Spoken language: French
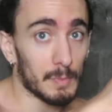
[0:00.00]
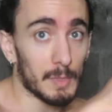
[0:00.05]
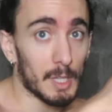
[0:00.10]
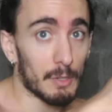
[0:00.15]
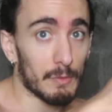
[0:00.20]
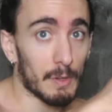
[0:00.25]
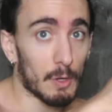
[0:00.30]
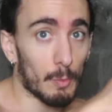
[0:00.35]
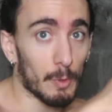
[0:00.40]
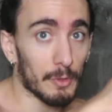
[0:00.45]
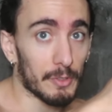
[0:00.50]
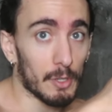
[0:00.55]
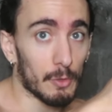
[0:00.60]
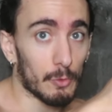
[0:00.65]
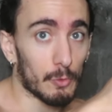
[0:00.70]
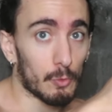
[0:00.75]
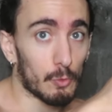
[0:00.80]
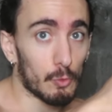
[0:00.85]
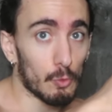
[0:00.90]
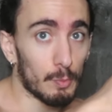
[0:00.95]
dès que je vais commencer
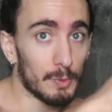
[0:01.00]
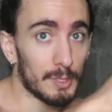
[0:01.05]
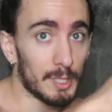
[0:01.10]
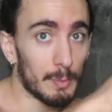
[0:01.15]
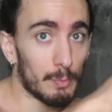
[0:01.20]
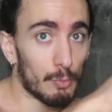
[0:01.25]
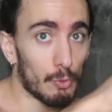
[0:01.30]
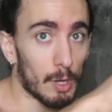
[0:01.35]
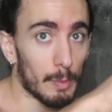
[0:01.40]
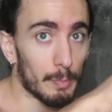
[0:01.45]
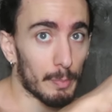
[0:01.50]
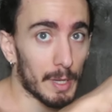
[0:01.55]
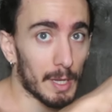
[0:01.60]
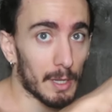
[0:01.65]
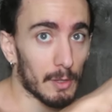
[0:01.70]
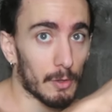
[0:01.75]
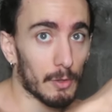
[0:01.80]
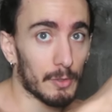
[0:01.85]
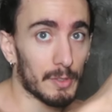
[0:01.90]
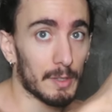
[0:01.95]
un tout petit peu à
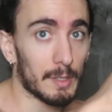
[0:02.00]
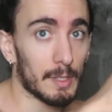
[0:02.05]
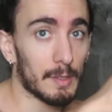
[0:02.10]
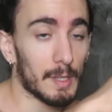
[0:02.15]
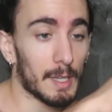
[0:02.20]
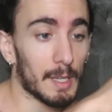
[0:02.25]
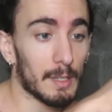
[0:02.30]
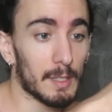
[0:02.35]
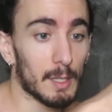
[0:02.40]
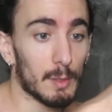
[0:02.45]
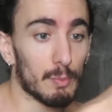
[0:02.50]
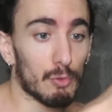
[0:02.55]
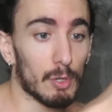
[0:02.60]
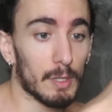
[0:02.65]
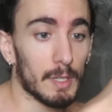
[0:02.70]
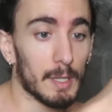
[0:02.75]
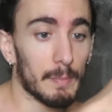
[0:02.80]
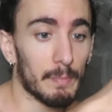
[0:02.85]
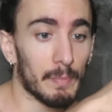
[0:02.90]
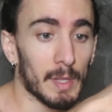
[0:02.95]
perdre cette intégrité de
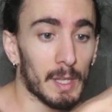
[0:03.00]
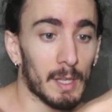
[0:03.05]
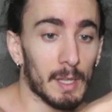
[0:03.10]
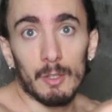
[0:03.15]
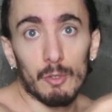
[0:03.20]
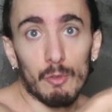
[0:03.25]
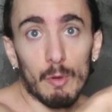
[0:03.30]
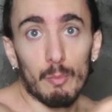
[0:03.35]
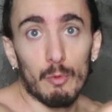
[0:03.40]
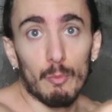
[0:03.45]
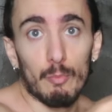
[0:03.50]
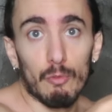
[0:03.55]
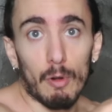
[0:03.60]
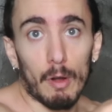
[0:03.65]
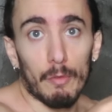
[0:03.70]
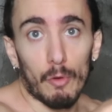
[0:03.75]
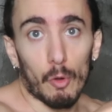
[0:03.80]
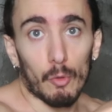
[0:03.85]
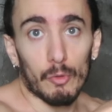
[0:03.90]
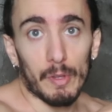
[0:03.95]
poignet, je ne vais plus
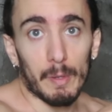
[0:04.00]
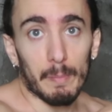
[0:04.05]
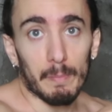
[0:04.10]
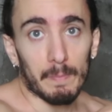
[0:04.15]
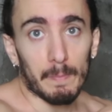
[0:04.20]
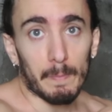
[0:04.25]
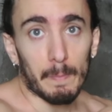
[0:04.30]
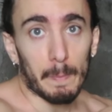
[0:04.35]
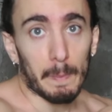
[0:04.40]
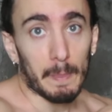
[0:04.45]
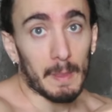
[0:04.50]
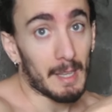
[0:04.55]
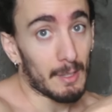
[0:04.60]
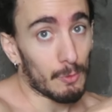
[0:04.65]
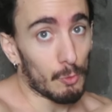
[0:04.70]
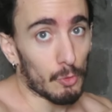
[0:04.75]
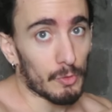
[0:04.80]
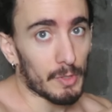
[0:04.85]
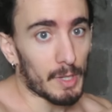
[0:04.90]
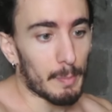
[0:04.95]
pouvoir forcer
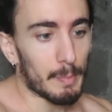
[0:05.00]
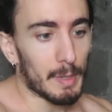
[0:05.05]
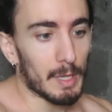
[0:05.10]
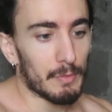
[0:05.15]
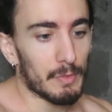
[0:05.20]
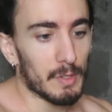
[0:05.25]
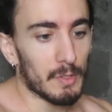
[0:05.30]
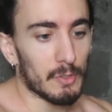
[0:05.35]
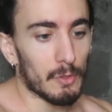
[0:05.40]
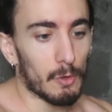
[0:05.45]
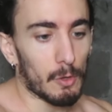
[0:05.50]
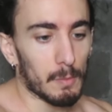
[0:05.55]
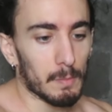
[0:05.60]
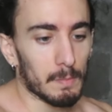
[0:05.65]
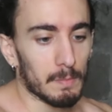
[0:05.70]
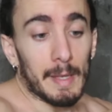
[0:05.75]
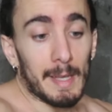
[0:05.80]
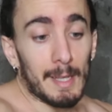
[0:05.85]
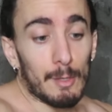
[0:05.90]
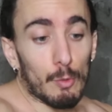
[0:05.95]
et donc sera pas efficient.
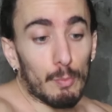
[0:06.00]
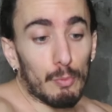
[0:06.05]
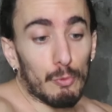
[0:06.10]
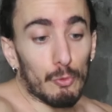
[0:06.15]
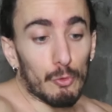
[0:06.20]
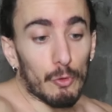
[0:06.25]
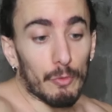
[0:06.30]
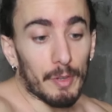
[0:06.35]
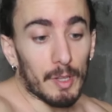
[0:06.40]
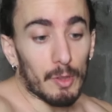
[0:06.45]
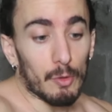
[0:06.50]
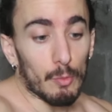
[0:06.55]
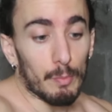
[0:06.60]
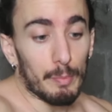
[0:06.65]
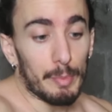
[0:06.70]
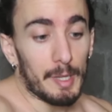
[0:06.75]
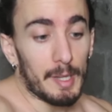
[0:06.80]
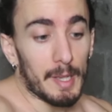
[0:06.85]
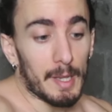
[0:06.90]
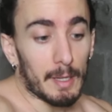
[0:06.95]
Et de plus, le fait de
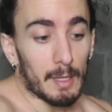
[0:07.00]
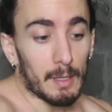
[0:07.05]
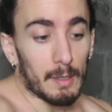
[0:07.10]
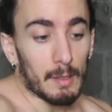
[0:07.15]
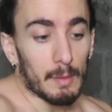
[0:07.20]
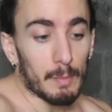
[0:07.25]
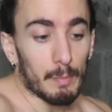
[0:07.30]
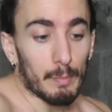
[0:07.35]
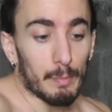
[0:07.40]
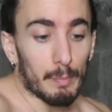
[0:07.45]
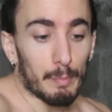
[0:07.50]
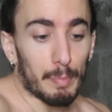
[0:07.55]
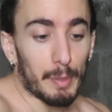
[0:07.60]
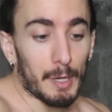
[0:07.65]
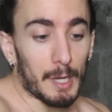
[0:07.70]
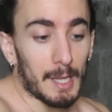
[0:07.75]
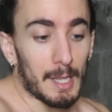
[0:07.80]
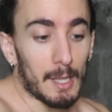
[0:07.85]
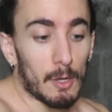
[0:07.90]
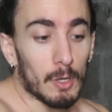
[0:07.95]
bien
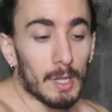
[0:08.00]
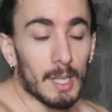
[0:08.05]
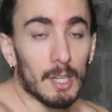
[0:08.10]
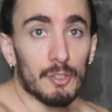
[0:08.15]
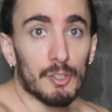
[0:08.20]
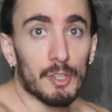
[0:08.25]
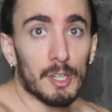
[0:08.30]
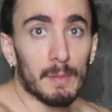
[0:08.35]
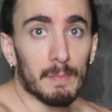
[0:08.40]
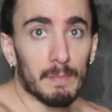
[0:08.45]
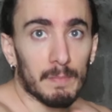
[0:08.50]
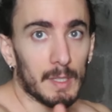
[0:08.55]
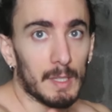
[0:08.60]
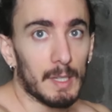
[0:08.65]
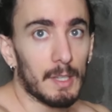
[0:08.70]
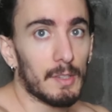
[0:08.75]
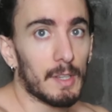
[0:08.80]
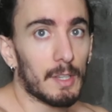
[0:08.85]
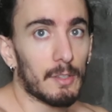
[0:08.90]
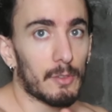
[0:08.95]
pré-engager
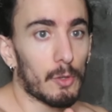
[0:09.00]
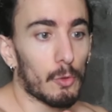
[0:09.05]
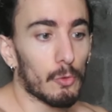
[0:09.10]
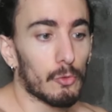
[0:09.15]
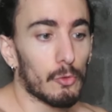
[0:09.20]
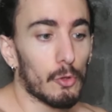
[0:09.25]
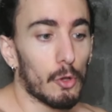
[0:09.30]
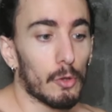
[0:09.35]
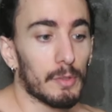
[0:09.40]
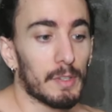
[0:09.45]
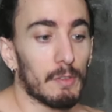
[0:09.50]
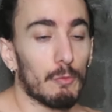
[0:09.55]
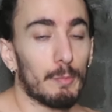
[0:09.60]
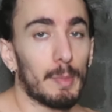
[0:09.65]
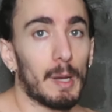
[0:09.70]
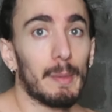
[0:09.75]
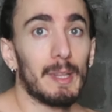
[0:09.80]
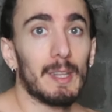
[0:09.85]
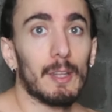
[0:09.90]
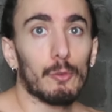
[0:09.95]
les extenseurs, ça vous
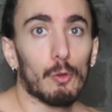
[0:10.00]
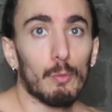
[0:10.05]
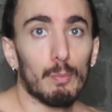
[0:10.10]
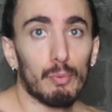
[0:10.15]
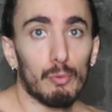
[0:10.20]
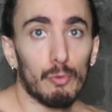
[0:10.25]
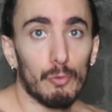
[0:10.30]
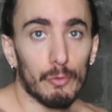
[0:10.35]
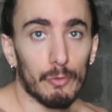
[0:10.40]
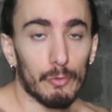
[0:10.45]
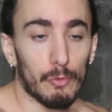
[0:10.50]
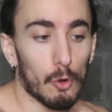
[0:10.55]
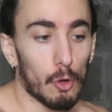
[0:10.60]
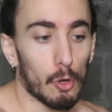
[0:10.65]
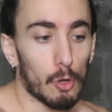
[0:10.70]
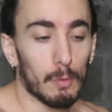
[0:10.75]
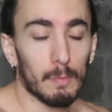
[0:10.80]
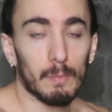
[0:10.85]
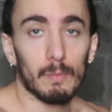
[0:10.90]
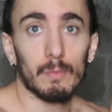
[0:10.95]
permet d'être plus
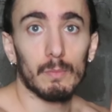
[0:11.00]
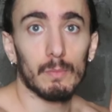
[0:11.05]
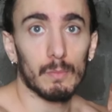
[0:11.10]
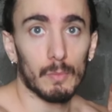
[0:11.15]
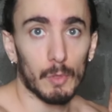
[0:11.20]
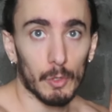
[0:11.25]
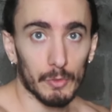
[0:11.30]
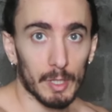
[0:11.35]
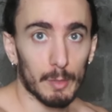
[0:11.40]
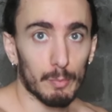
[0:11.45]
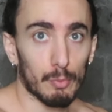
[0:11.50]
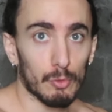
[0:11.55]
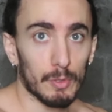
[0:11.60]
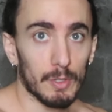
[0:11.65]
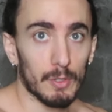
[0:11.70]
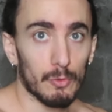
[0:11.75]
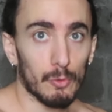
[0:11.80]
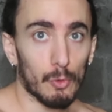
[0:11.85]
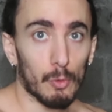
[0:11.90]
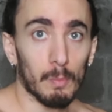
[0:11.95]
fort dans cette
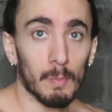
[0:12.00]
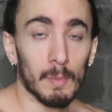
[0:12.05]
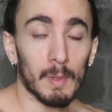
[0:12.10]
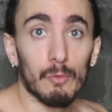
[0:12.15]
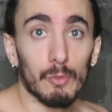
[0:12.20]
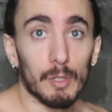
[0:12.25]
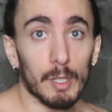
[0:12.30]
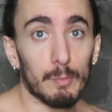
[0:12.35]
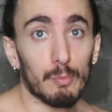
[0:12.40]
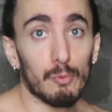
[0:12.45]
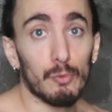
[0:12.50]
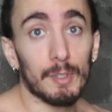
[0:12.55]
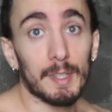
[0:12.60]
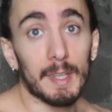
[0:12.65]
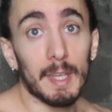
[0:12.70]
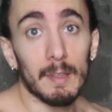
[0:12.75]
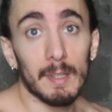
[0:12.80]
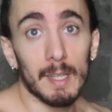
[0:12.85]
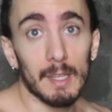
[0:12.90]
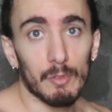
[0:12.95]
position. Vous êtes plus
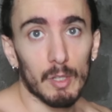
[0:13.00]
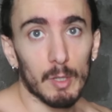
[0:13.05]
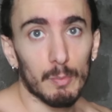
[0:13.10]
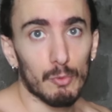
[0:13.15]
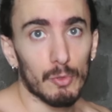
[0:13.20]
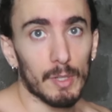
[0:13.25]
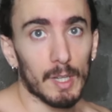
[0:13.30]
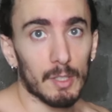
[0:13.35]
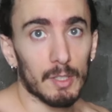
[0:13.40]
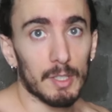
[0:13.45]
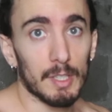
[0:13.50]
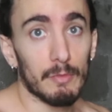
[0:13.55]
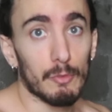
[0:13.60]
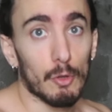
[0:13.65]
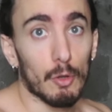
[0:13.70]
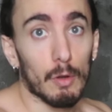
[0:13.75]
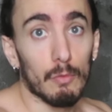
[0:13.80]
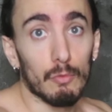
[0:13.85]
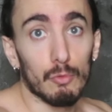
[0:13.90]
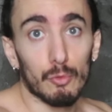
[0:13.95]
gainé, vous êtes plus actif
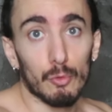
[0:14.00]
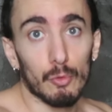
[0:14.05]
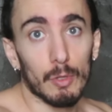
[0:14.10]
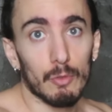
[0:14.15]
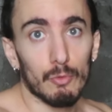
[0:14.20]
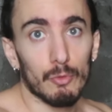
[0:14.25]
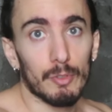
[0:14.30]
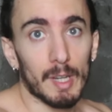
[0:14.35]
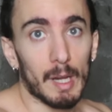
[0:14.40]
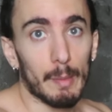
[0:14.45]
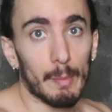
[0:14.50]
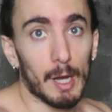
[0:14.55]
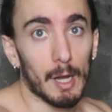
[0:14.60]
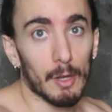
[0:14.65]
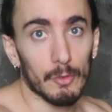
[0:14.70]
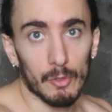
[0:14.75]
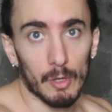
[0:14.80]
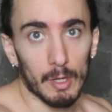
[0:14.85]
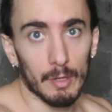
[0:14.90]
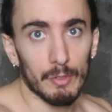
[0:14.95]
que quand vous tenez juste la
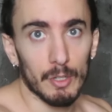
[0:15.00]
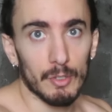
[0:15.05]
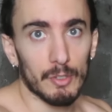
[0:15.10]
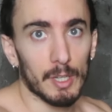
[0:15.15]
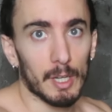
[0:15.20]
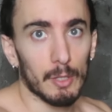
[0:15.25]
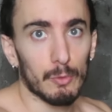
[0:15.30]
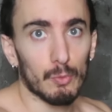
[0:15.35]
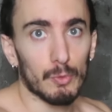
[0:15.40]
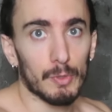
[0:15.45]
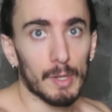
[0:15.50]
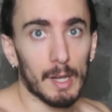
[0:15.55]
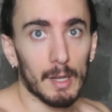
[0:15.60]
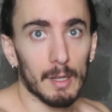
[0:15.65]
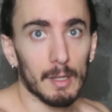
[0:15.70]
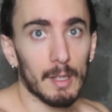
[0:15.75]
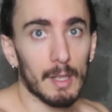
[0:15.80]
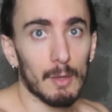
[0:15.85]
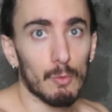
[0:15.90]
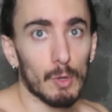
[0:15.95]
barre sans réfléchir à tout
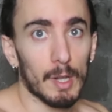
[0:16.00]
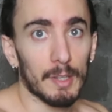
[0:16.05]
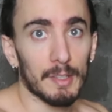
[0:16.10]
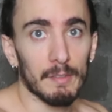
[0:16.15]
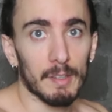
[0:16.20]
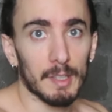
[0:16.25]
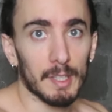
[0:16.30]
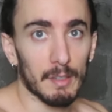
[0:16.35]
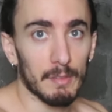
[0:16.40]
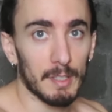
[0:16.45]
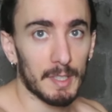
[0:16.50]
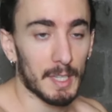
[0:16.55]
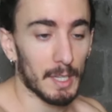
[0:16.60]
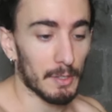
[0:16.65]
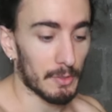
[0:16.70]
ça, et où là ça va très vite